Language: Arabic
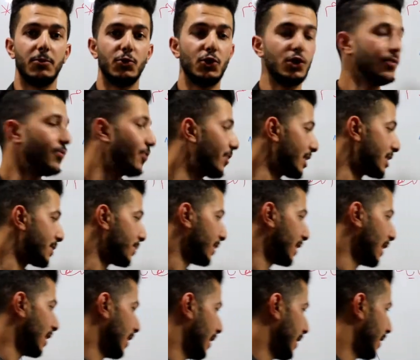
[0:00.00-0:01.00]
نشوف الرسمتين
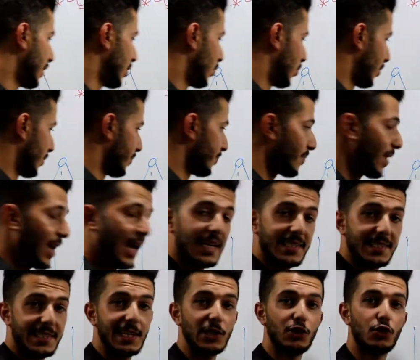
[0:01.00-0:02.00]
اللي عندنا هون
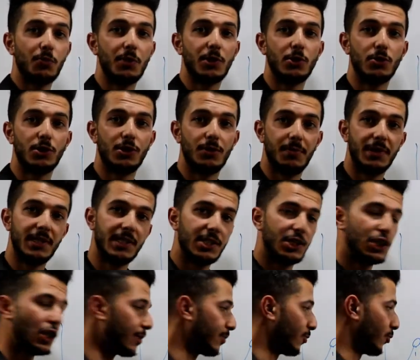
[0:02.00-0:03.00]
هسه انتم بدي
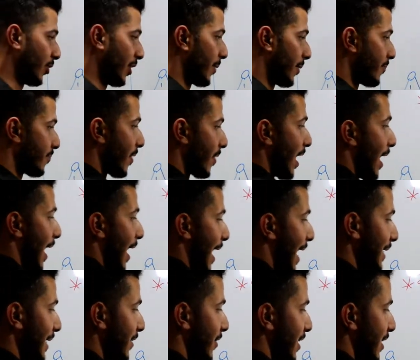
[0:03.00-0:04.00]
تجاوبوني
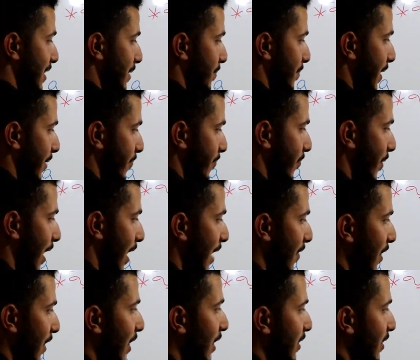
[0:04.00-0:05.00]
هاي الرسمه هذا
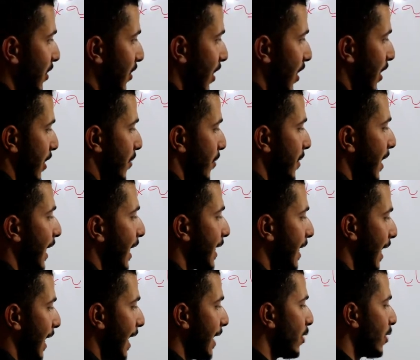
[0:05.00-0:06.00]
الاقتران بنحكي
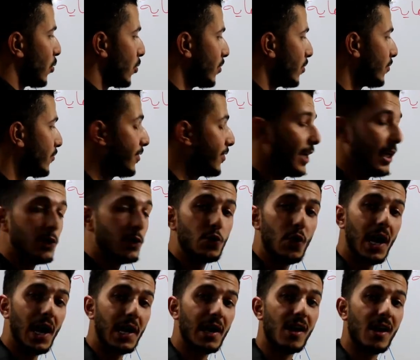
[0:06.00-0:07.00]
عنه في عنده
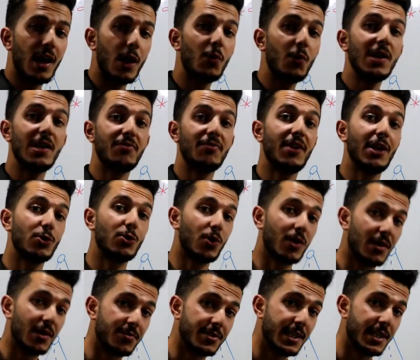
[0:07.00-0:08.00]
حلقه ولا في عنده
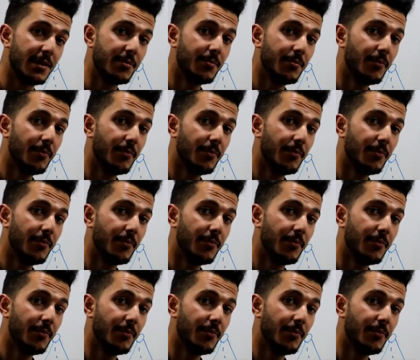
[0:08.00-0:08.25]
قفزه